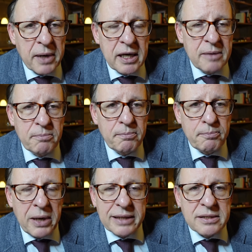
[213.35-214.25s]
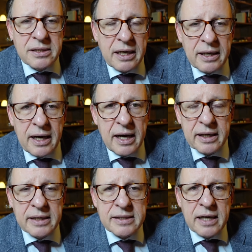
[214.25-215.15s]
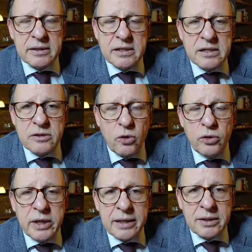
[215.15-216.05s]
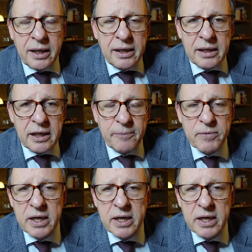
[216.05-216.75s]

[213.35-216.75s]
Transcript: Bei ihm platzt der Kragen. Er sagt, es ist unerträglich,